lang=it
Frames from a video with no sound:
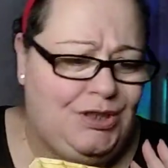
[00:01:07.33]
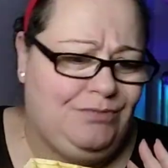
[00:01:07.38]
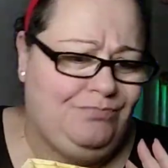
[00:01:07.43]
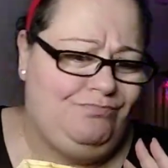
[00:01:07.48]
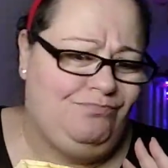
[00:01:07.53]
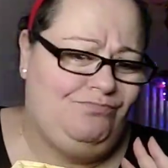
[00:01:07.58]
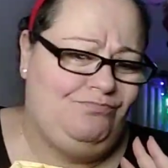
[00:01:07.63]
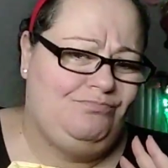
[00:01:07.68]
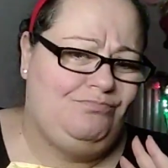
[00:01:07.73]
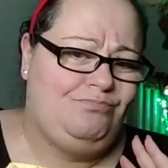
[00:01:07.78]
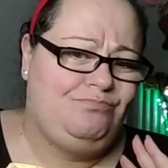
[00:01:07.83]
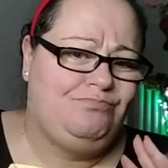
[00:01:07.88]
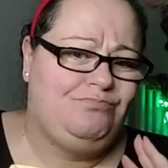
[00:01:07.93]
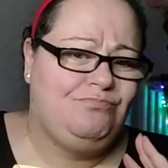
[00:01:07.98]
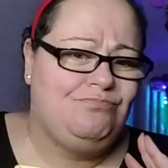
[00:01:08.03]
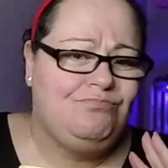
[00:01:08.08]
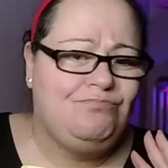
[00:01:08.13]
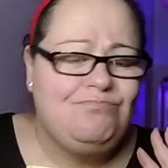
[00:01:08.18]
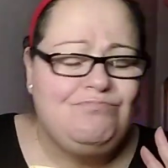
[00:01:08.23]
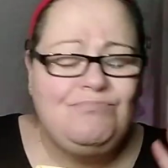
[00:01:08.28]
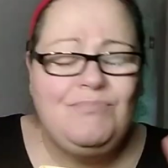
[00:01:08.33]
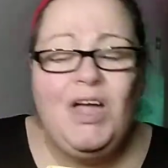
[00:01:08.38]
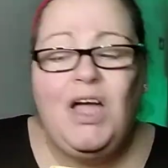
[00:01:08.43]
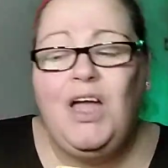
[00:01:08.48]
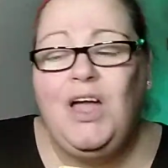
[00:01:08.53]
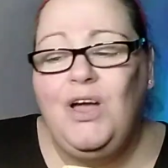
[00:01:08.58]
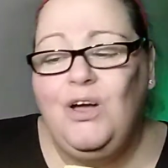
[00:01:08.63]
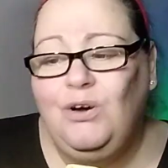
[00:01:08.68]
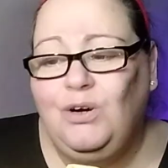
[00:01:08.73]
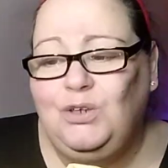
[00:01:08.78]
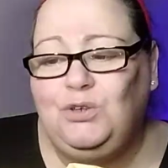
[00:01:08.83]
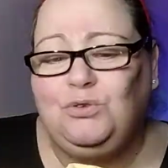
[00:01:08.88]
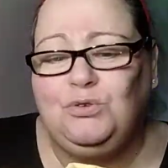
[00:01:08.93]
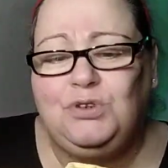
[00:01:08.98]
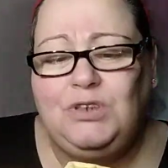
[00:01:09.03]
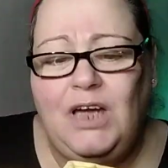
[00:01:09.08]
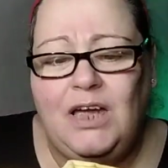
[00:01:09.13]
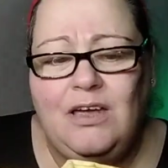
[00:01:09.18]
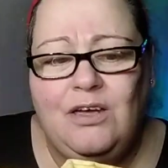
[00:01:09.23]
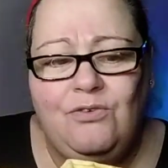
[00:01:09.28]
Ho detto,
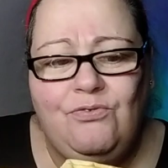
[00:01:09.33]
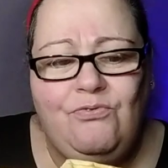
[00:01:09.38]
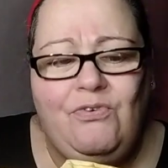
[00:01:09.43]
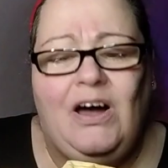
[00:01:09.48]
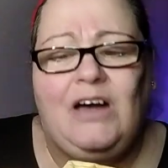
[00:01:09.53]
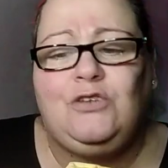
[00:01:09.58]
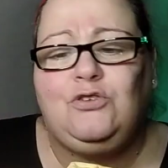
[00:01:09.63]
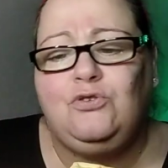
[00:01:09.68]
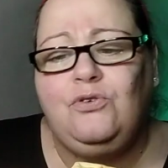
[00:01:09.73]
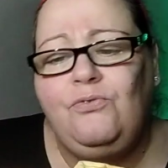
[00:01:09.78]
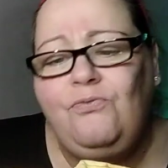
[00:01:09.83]
sai che faccio?